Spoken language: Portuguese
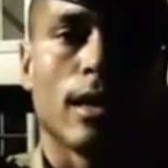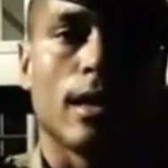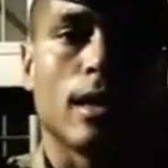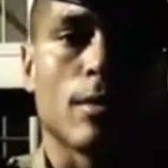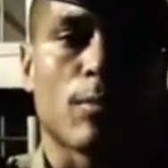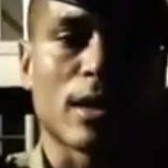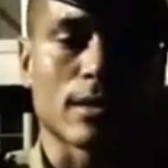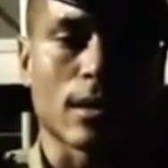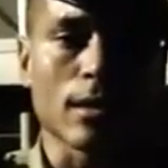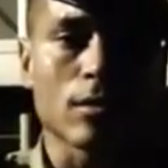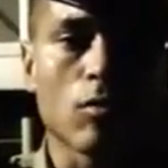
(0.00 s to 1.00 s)
É,
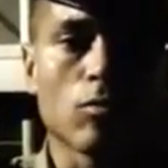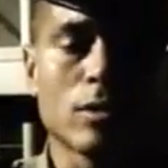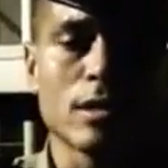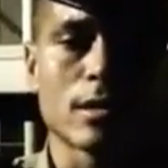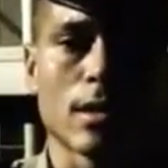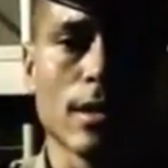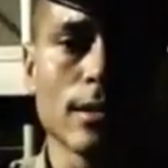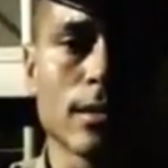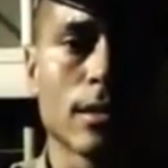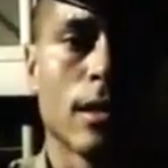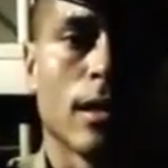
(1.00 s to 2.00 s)
passados alguns
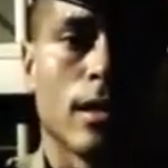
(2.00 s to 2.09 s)
instantes,